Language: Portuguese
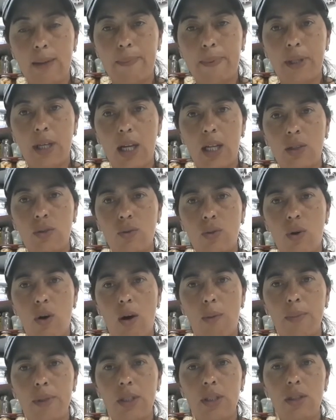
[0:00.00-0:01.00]
Porque ela não
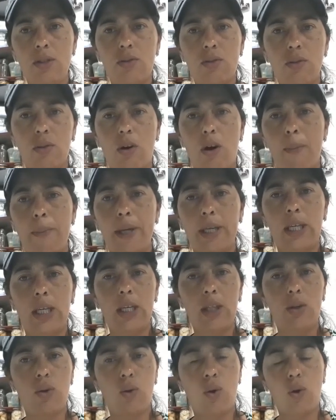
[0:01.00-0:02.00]
come isso, não come
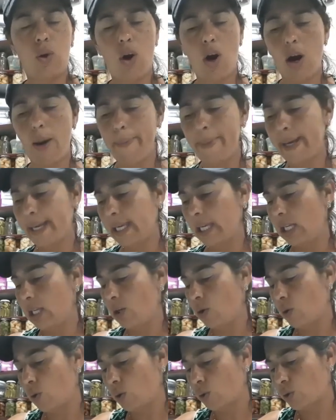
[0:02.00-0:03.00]
aquilo, não come aquele
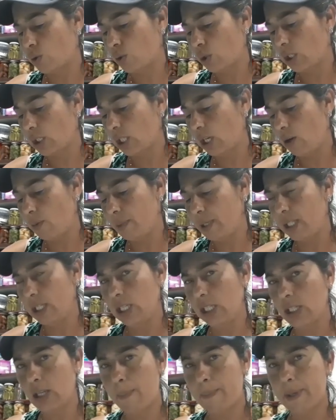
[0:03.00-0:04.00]
outro. Então,
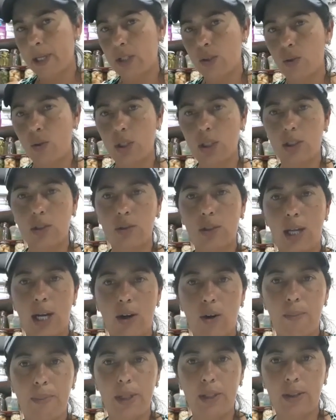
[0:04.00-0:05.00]
menina, para tu que não está
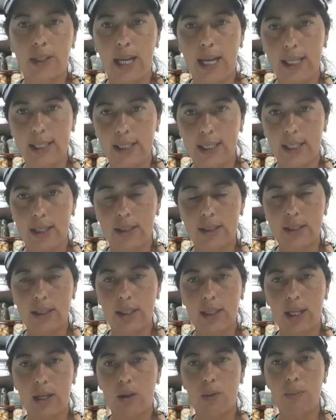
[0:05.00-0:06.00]
comendo nada, você
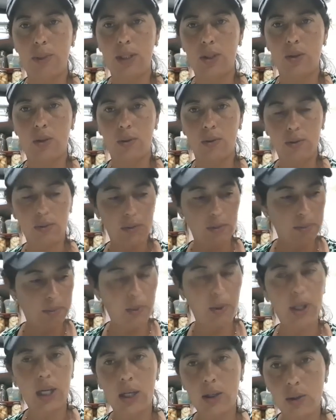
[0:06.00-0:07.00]
está comendo
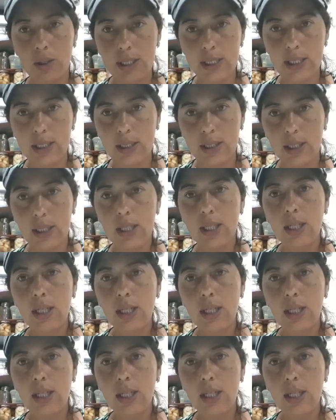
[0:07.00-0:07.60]
pouca coisa,